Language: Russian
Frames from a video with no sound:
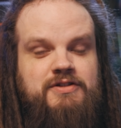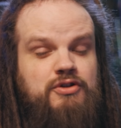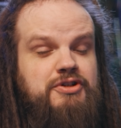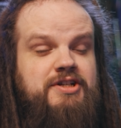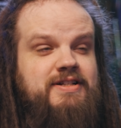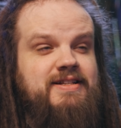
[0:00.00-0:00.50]

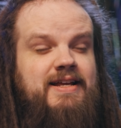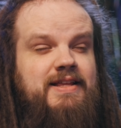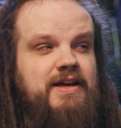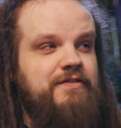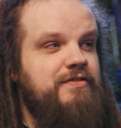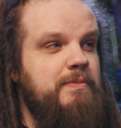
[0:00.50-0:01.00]
точки
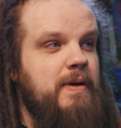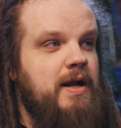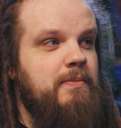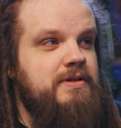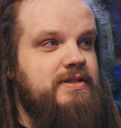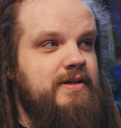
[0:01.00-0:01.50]
зрения выбора
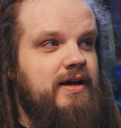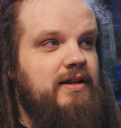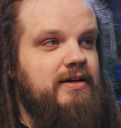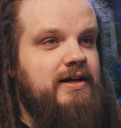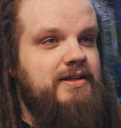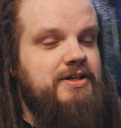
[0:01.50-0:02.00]
материала,
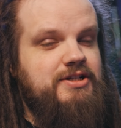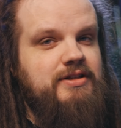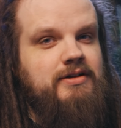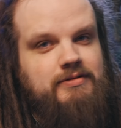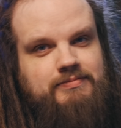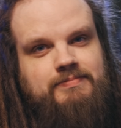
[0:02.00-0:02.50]

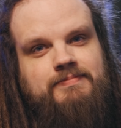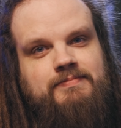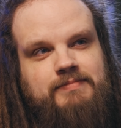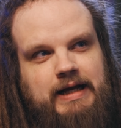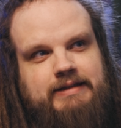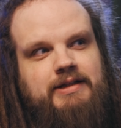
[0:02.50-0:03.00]
конечно,
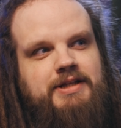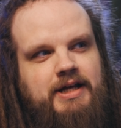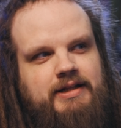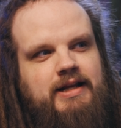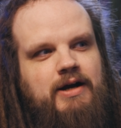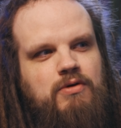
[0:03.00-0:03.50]
это не
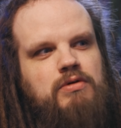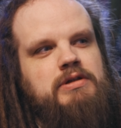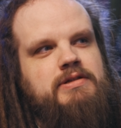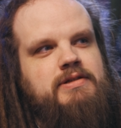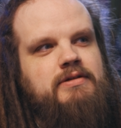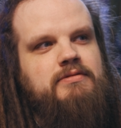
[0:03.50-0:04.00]
для
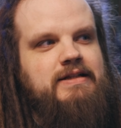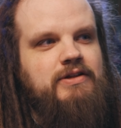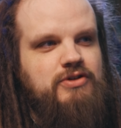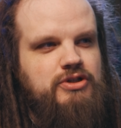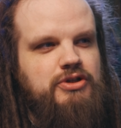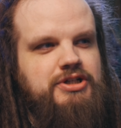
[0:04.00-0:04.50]
голоса. Но
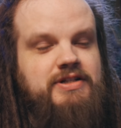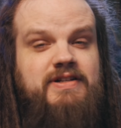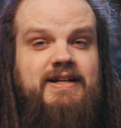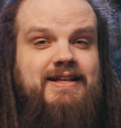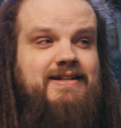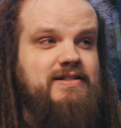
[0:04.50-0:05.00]
с точки
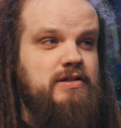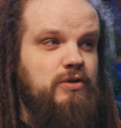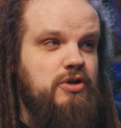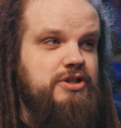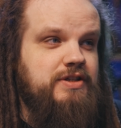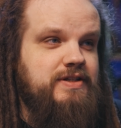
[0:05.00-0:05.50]
зрения
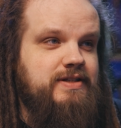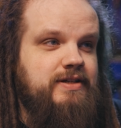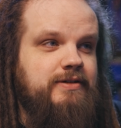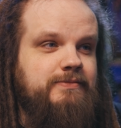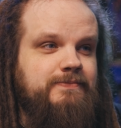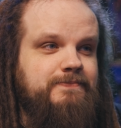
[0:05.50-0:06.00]
сложности...